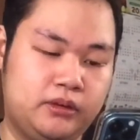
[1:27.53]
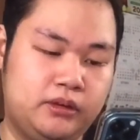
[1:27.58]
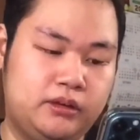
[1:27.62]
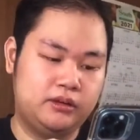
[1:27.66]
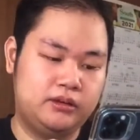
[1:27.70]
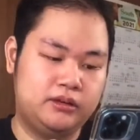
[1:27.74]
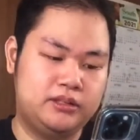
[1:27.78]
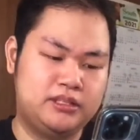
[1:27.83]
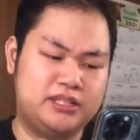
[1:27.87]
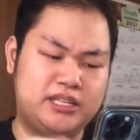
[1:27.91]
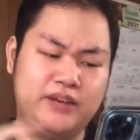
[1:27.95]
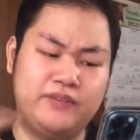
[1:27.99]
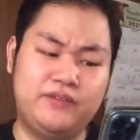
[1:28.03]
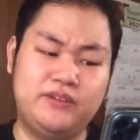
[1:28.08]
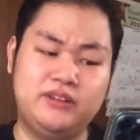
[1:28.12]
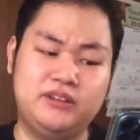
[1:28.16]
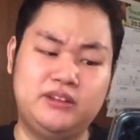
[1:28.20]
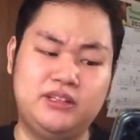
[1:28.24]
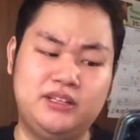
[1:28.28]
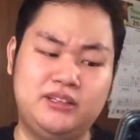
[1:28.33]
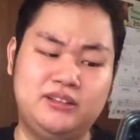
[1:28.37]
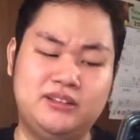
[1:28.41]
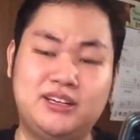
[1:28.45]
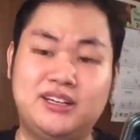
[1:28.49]
17
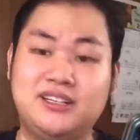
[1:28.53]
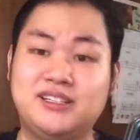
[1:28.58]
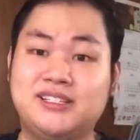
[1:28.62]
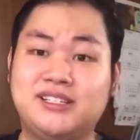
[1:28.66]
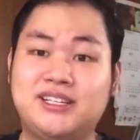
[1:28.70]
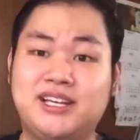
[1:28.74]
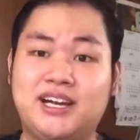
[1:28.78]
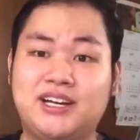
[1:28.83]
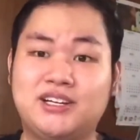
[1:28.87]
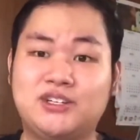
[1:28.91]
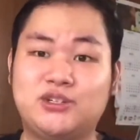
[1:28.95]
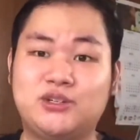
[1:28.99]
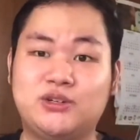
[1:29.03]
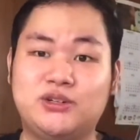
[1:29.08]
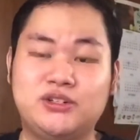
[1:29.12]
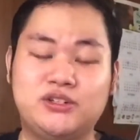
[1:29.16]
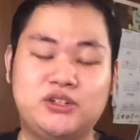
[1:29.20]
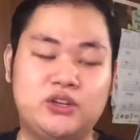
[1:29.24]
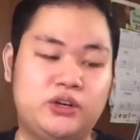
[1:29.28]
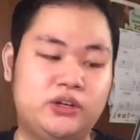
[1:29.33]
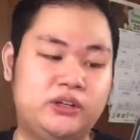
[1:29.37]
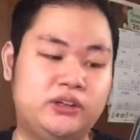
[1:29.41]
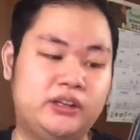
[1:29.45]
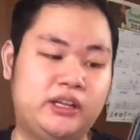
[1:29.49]
transactions
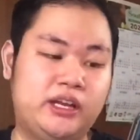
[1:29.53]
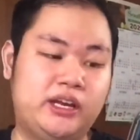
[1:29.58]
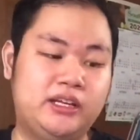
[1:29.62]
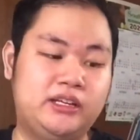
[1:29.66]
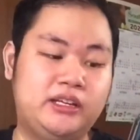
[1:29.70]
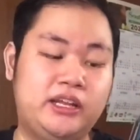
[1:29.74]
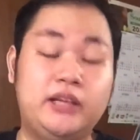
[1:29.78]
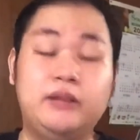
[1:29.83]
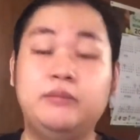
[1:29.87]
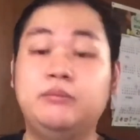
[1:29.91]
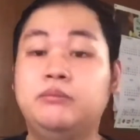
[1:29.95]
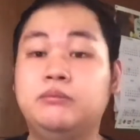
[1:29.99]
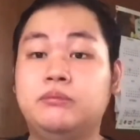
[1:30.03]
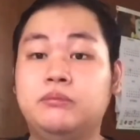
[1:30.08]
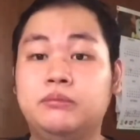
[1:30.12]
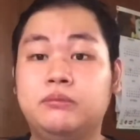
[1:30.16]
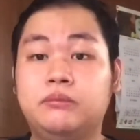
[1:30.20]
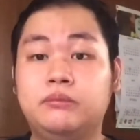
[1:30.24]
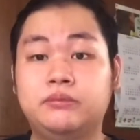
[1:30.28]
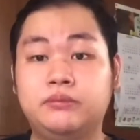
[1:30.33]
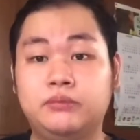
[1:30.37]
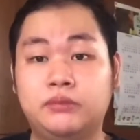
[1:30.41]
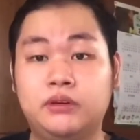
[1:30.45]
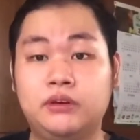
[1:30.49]
online and
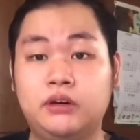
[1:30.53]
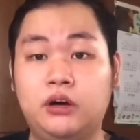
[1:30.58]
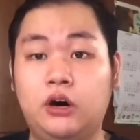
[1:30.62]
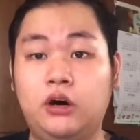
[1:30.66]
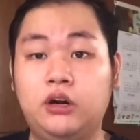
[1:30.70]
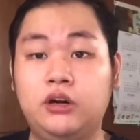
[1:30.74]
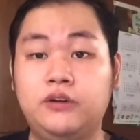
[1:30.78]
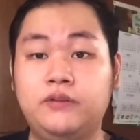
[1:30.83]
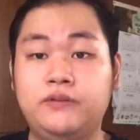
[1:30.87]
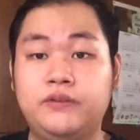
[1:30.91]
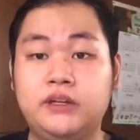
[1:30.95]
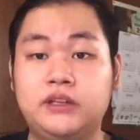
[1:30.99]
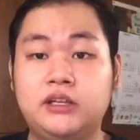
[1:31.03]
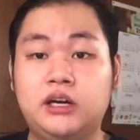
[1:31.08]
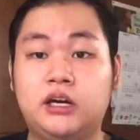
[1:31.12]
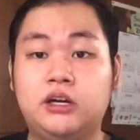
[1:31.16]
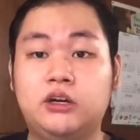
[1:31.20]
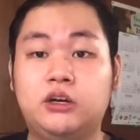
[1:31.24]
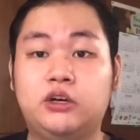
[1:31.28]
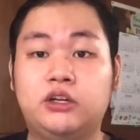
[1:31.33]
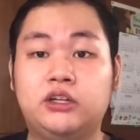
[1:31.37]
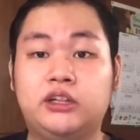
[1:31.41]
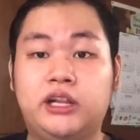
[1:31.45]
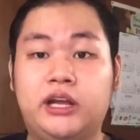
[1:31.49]
all of it are
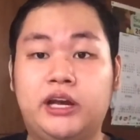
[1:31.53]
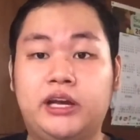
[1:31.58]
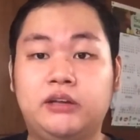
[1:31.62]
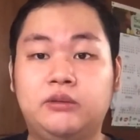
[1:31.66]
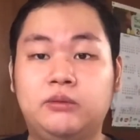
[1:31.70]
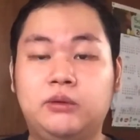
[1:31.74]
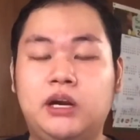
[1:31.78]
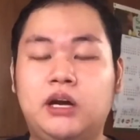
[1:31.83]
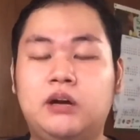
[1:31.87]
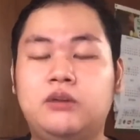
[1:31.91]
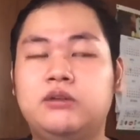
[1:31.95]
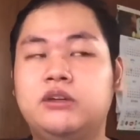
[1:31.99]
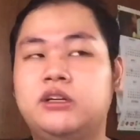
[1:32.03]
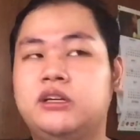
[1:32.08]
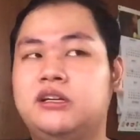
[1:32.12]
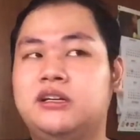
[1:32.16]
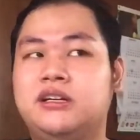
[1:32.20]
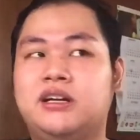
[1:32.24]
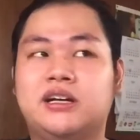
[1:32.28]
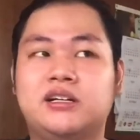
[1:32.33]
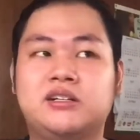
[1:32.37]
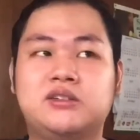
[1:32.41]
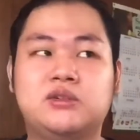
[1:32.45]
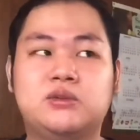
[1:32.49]
online. Wala akong
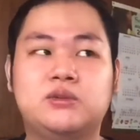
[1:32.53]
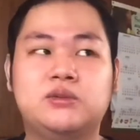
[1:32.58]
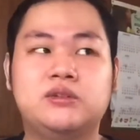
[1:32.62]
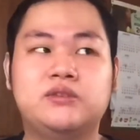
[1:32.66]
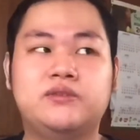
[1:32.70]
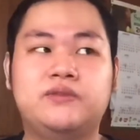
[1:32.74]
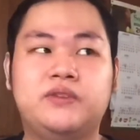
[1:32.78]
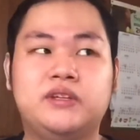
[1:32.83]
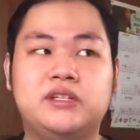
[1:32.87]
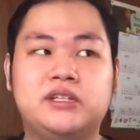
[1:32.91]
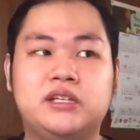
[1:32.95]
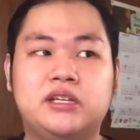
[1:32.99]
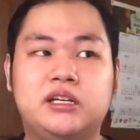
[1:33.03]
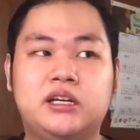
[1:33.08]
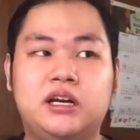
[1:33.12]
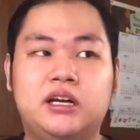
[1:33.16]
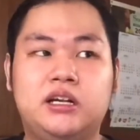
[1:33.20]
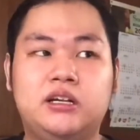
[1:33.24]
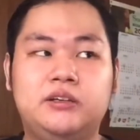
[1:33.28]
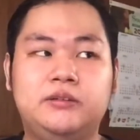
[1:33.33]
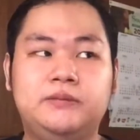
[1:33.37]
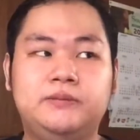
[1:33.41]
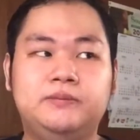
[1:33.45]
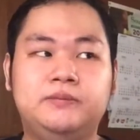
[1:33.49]
ginagastos
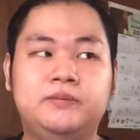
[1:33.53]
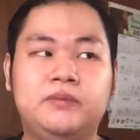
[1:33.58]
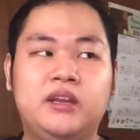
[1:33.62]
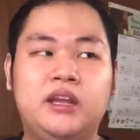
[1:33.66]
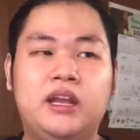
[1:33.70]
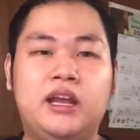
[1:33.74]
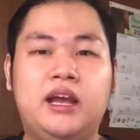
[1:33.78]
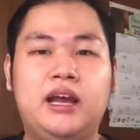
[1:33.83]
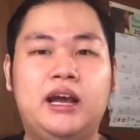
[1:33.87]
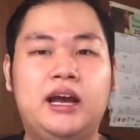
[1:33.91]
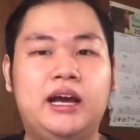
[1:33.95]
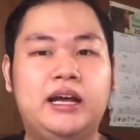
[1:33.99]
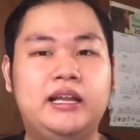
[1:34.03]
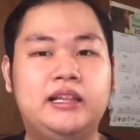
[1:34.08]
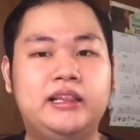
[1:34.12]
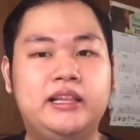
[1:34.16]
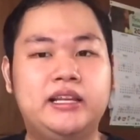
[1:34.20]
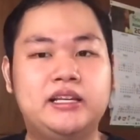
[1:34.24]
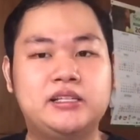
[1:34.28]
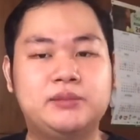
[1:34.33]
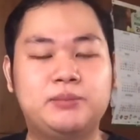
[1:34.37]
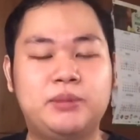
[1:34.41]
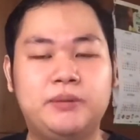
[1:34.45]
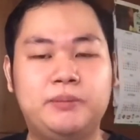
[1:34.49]
physical
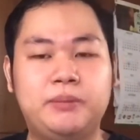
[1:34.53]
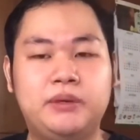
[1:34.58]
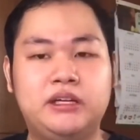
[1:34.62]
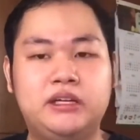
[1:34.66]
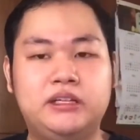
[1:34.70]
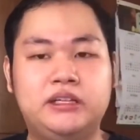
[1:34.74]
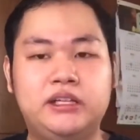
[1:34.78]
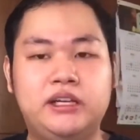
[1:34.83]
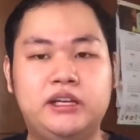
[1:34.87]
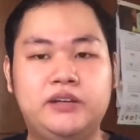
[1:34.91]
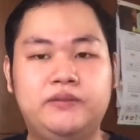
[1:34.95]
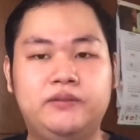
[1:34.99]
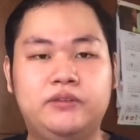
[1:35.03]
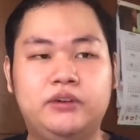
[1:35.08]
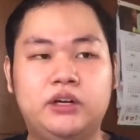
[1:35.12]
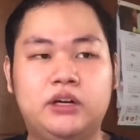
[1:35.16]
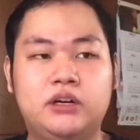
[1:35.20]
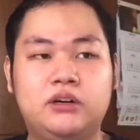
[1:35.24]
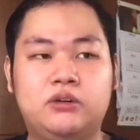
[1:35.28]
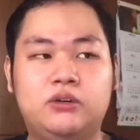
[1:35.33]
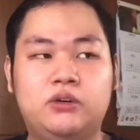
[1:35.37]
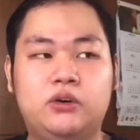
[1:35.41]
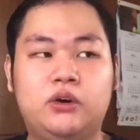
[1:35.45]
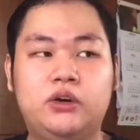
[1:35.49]
unless may pinadeliver
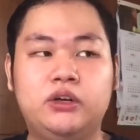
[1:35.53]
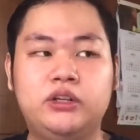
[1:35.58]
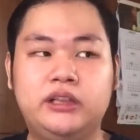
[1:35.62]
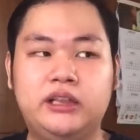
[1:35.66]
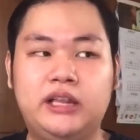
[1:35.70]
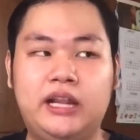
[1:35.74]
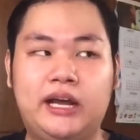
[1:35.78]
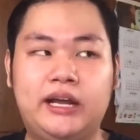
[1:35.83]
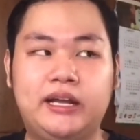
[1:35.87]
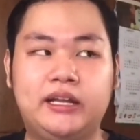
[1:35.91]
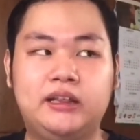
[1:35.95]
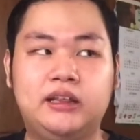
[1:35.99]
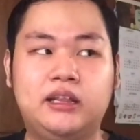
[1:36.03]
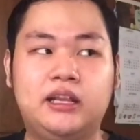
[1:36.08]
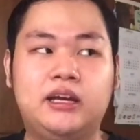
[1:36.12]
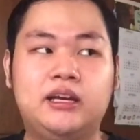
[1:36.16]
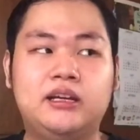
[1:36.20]
ako online na